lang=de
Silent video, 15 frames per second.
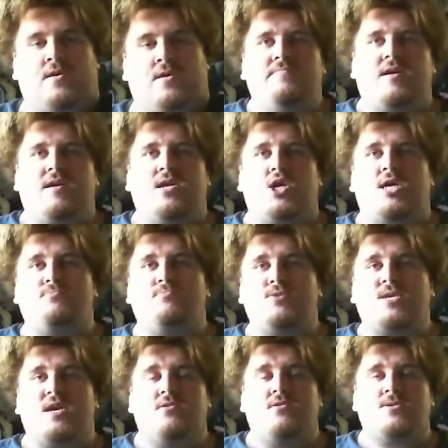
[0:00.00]
Mach die scheiß
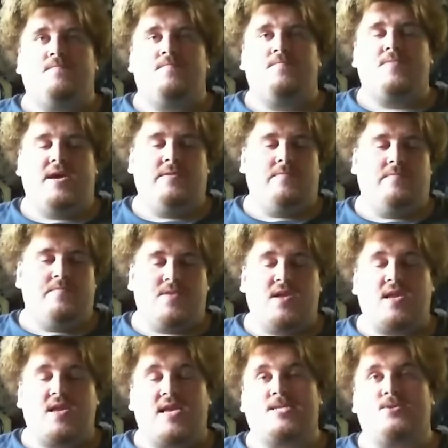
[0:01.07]
Musik aus. Nein,
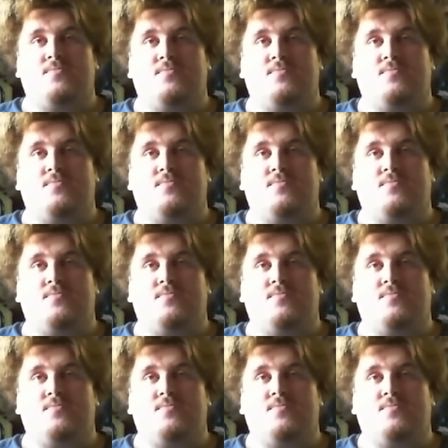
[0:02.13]
dann gehst du